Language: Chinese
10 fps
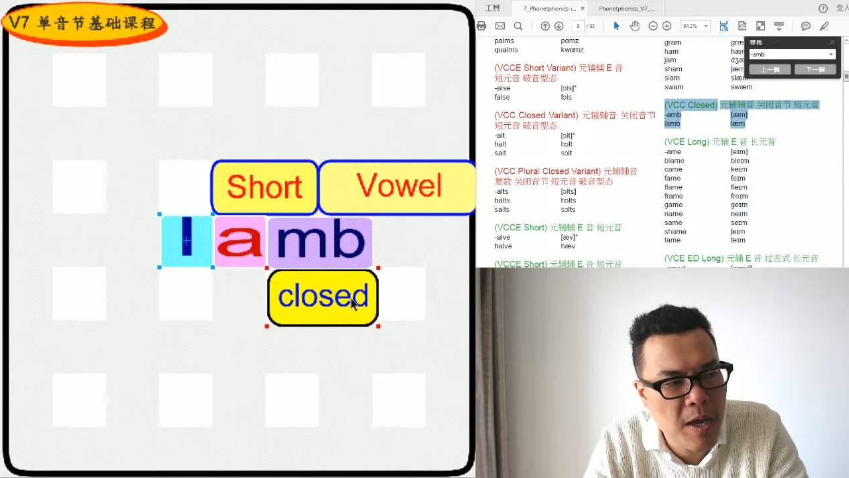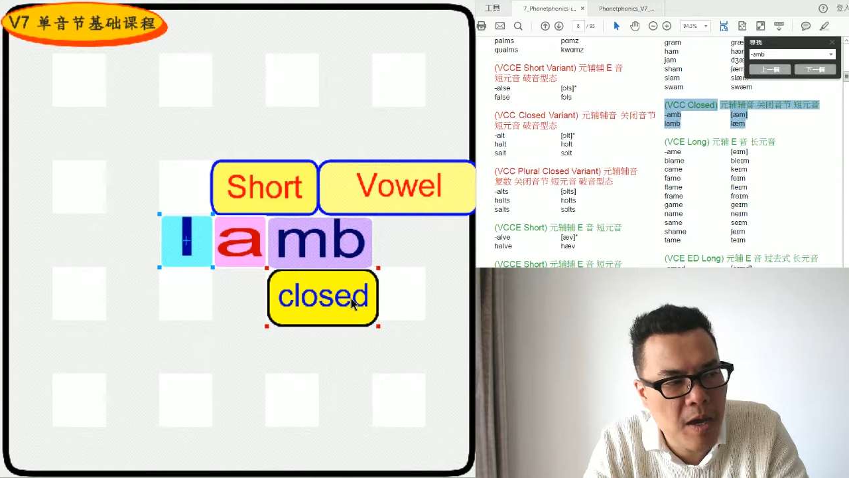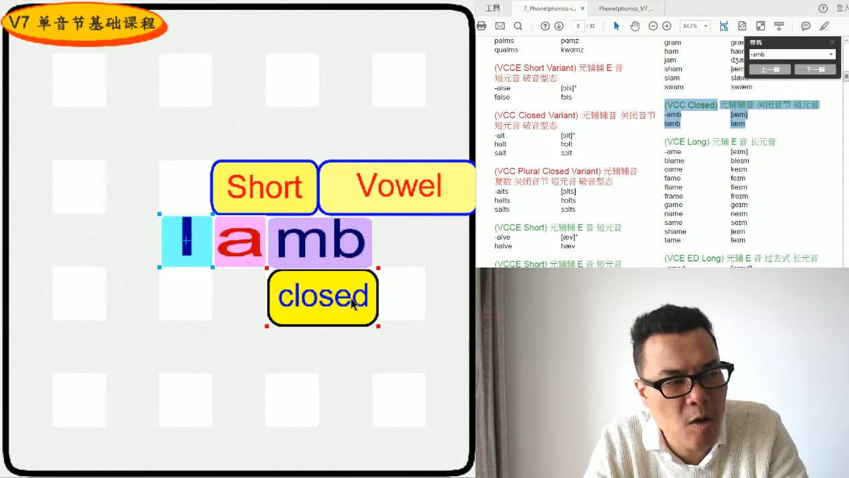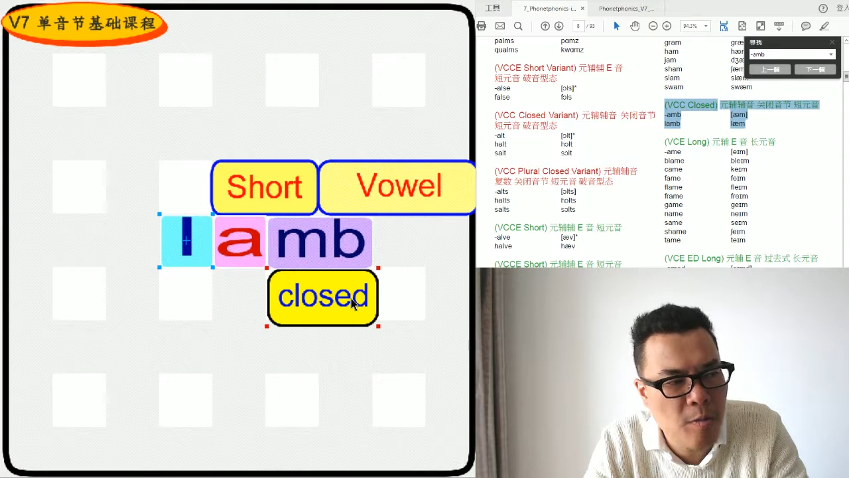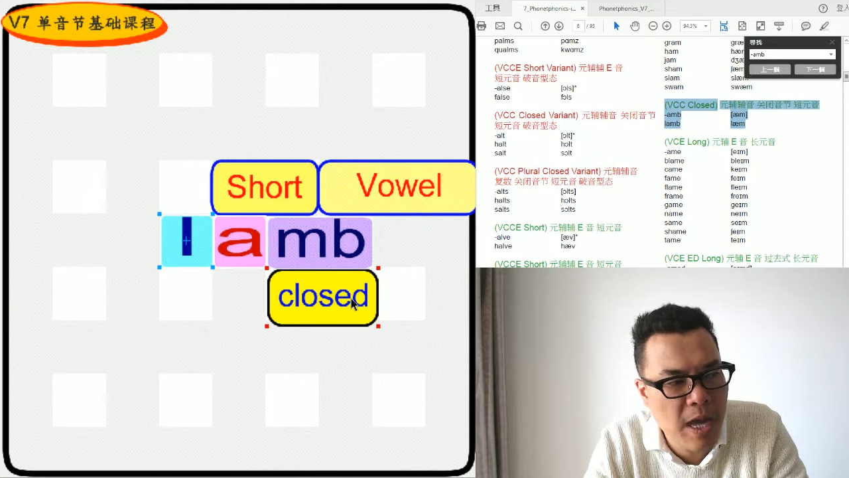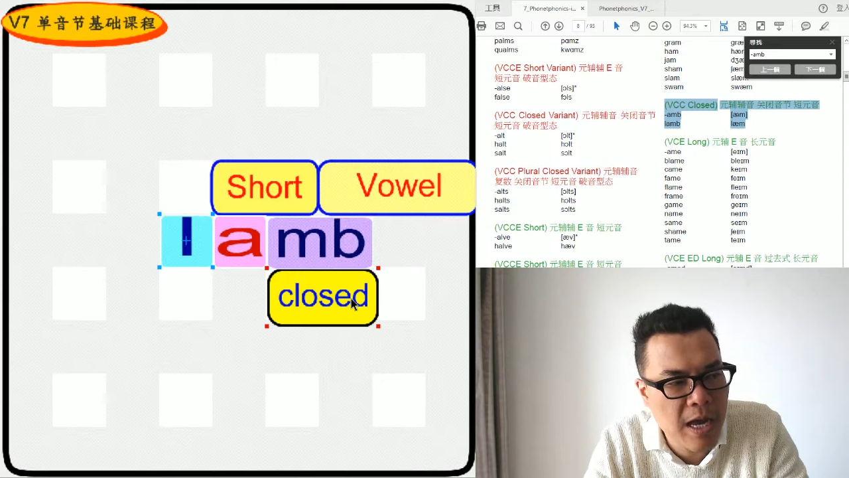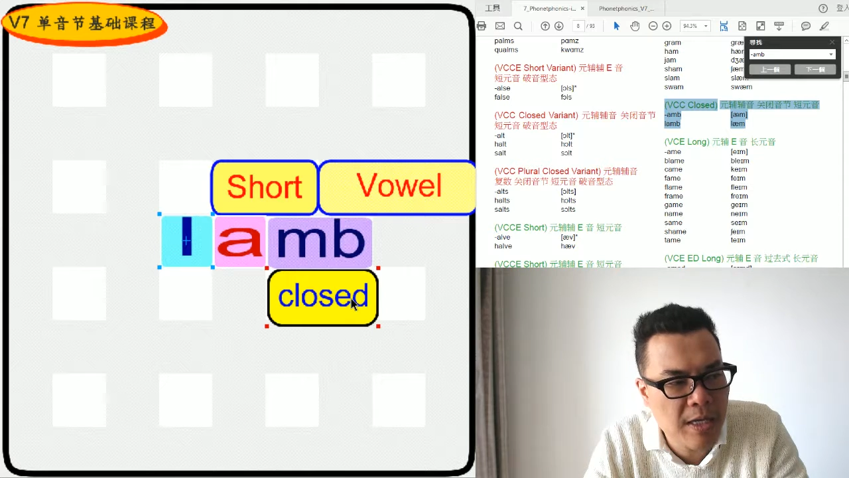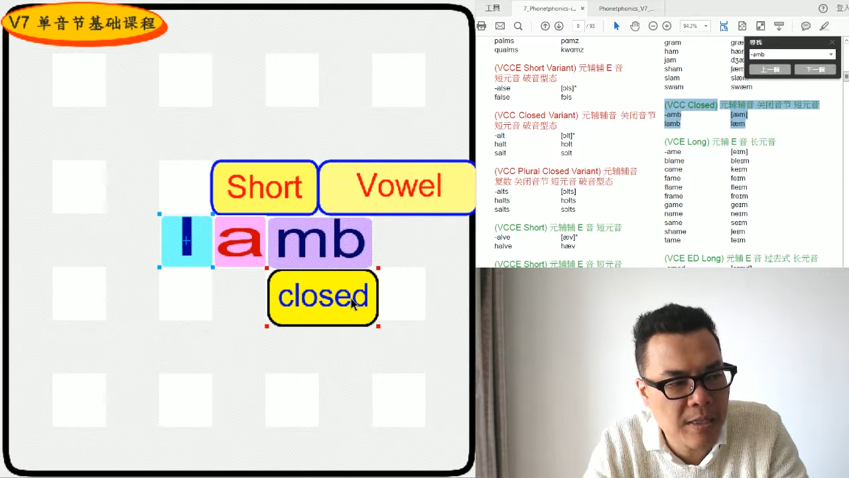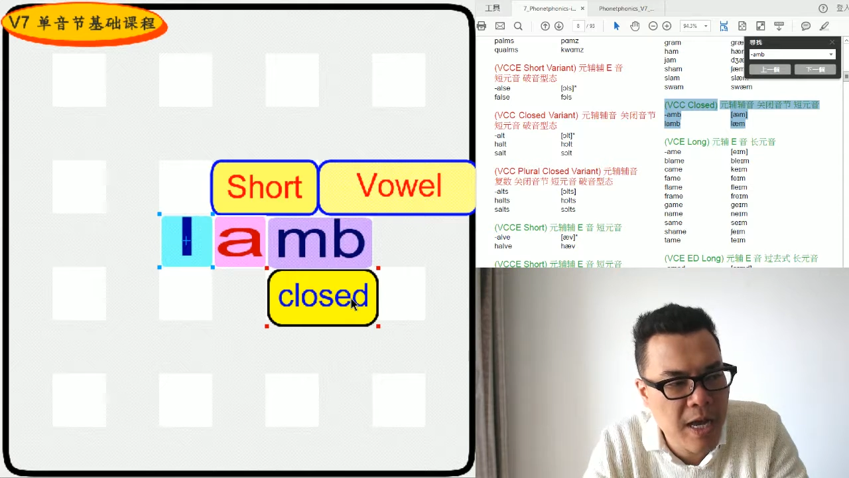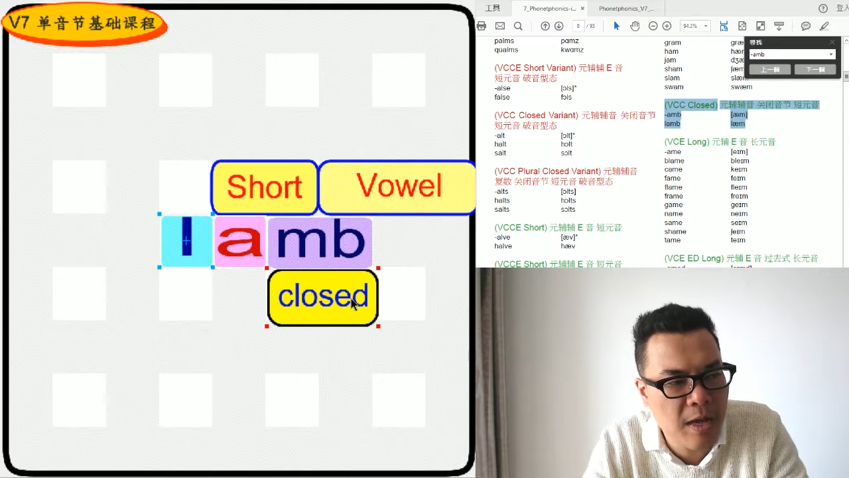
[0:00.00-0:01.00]
后面按个
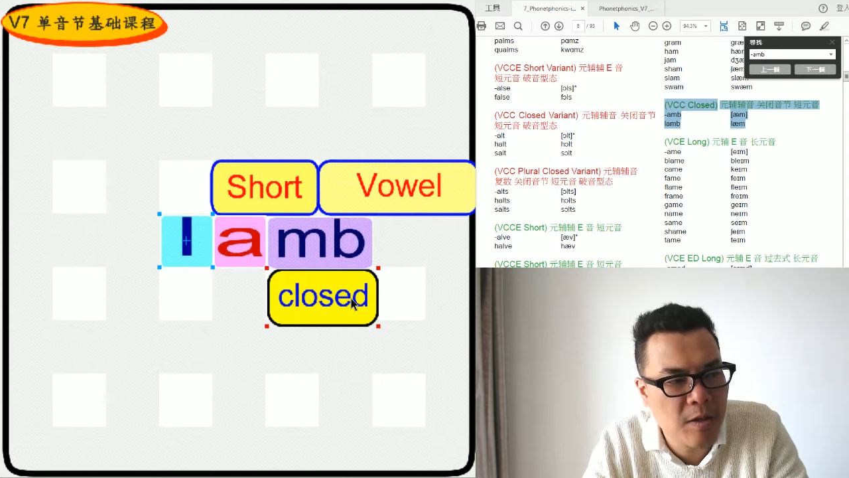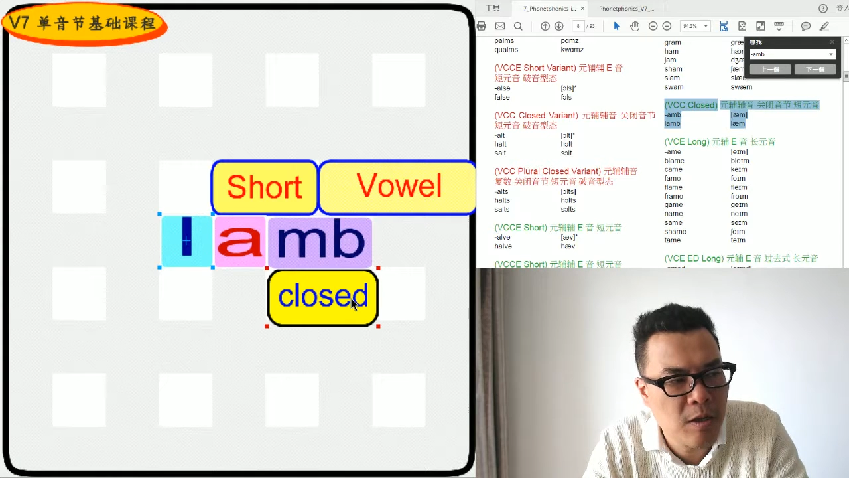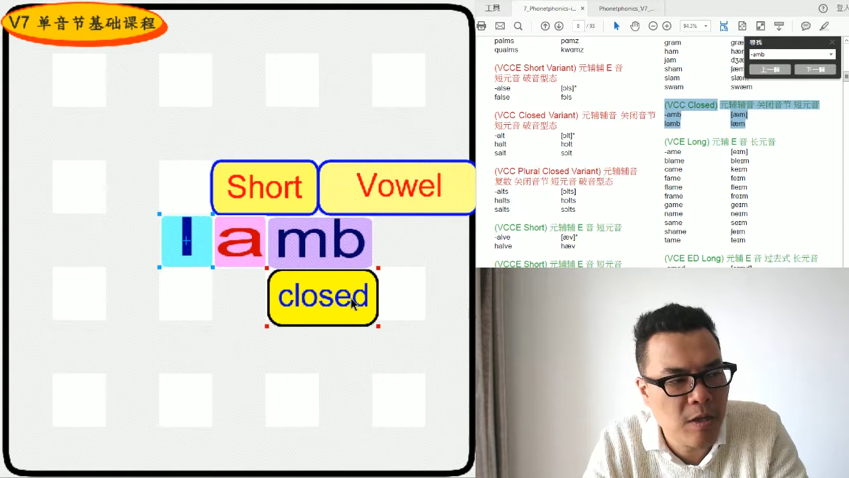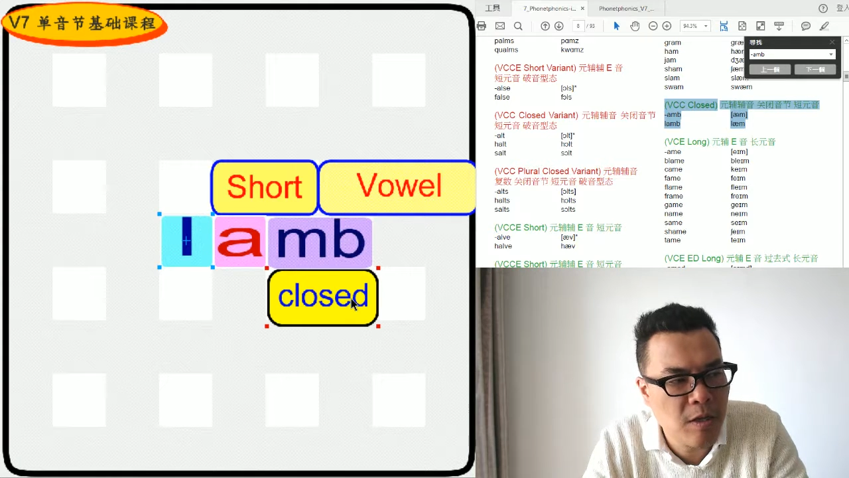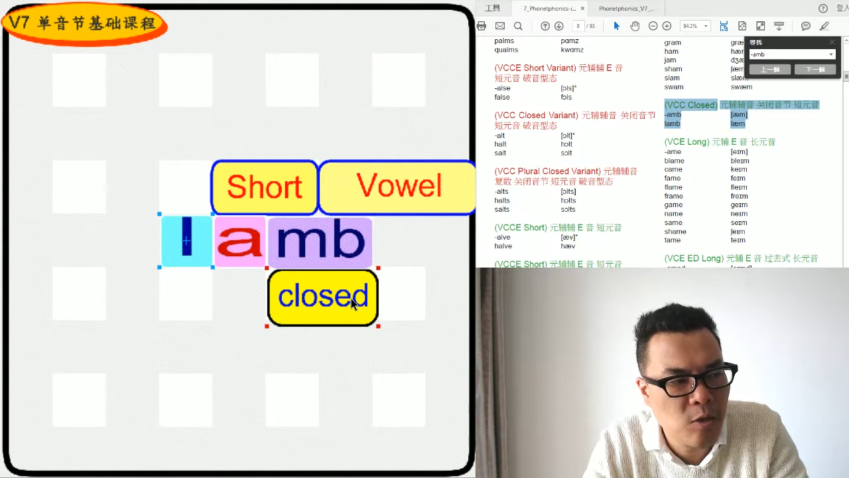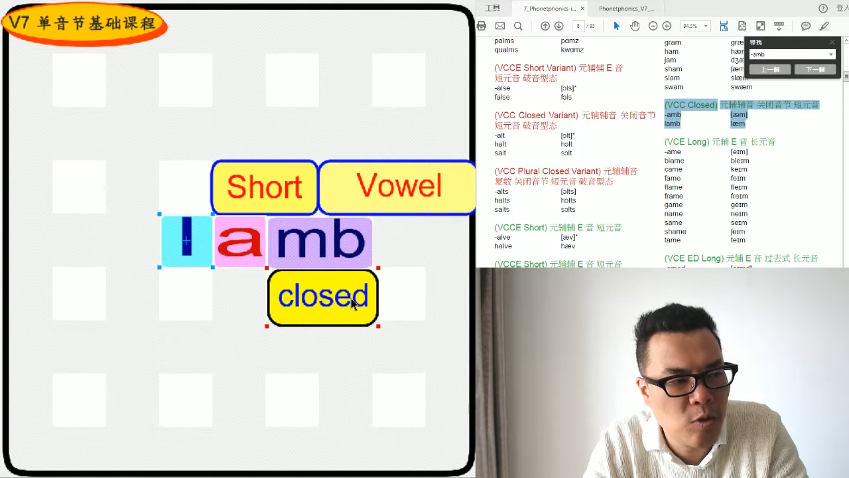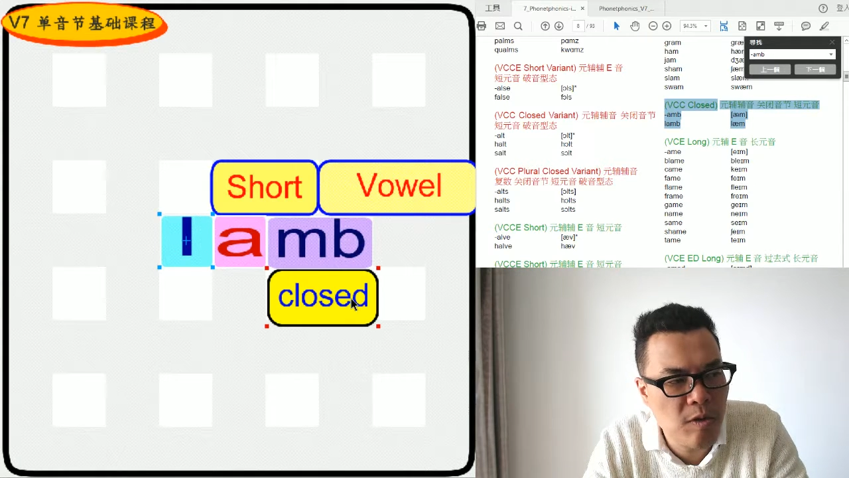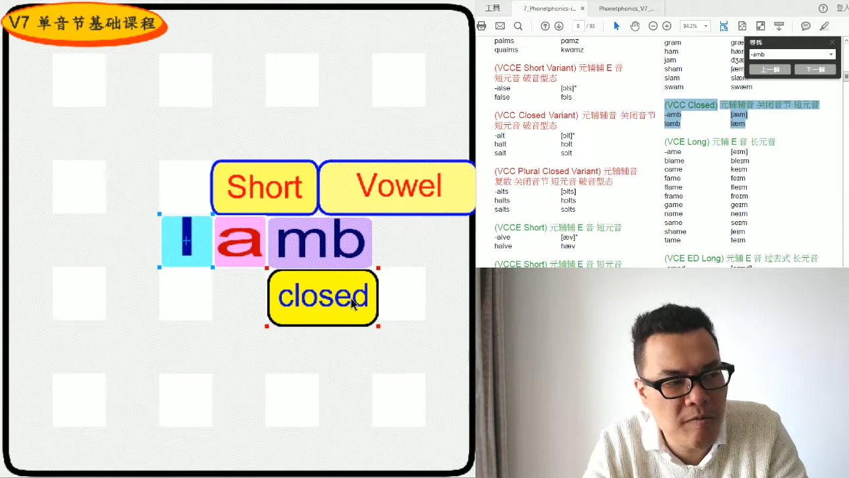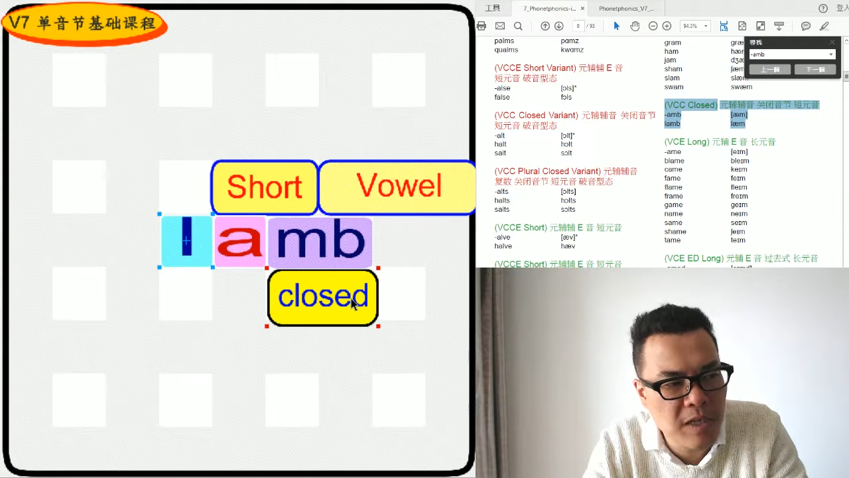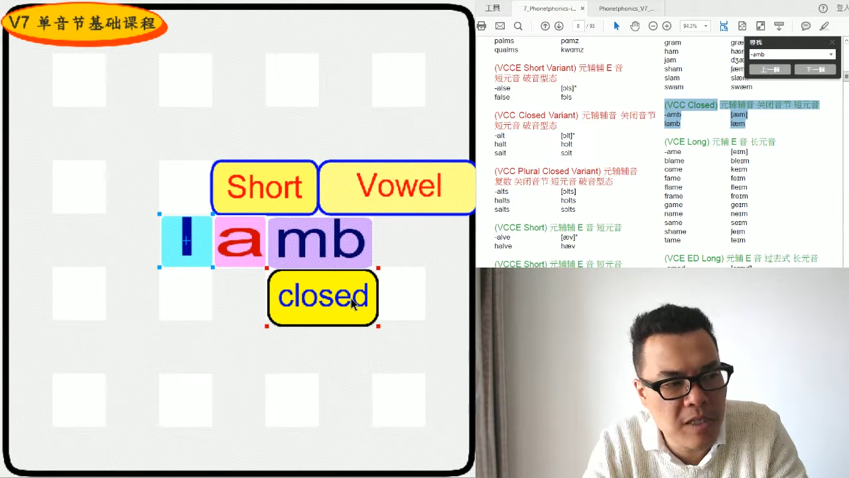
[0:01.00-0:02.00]
赞，做个
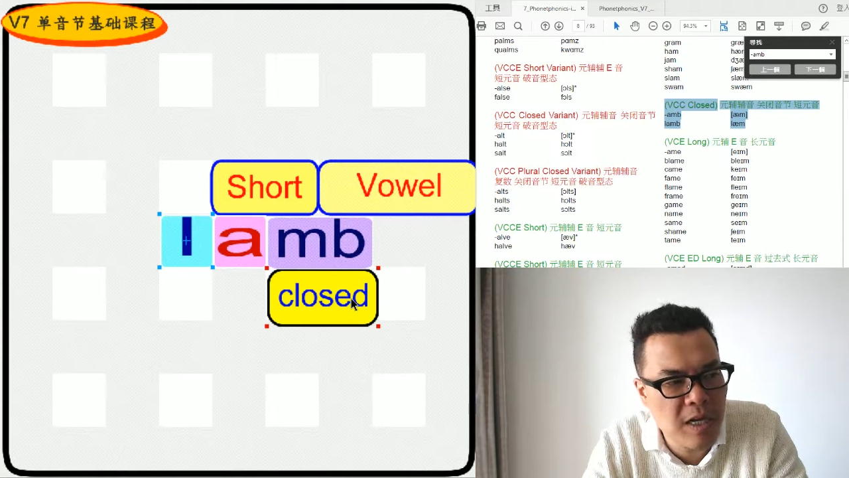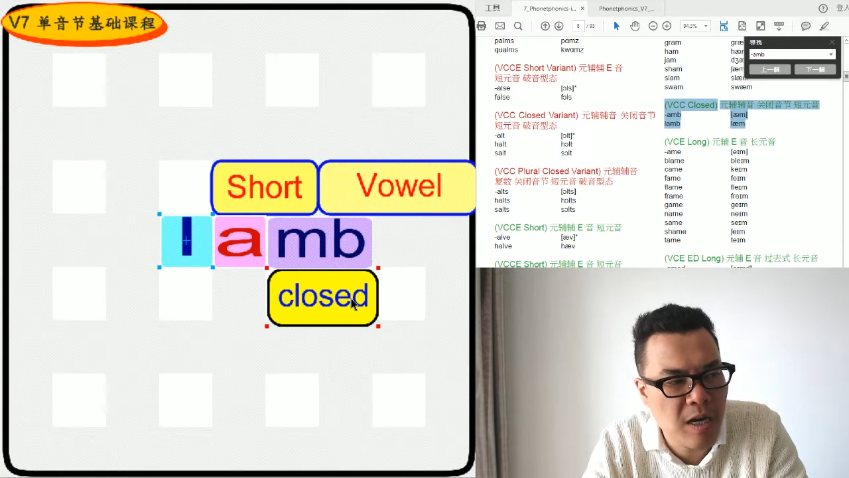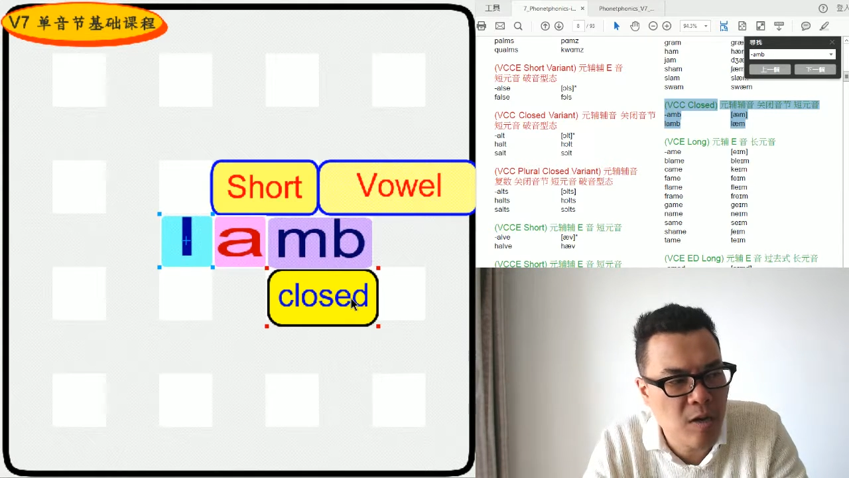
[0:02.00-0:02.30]
分享。